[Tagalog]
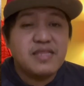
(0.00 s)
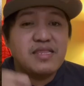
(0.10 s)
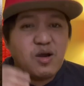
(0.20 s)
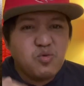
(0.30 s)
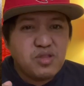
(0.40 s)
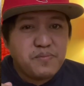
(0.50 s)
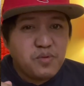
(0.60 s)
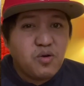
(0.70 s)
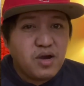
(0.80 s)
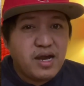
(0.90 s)
nauna
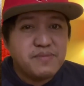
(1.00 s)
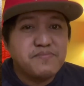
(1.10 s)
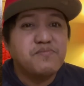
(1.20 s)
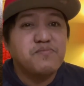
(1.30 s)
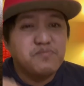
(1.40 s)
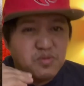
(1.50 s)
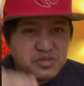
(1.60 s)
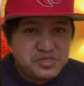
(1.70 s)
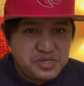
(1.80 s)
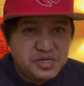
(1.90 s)
po ang
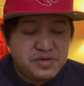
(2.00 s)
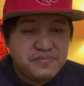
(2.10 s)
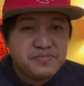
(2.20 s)
butcher.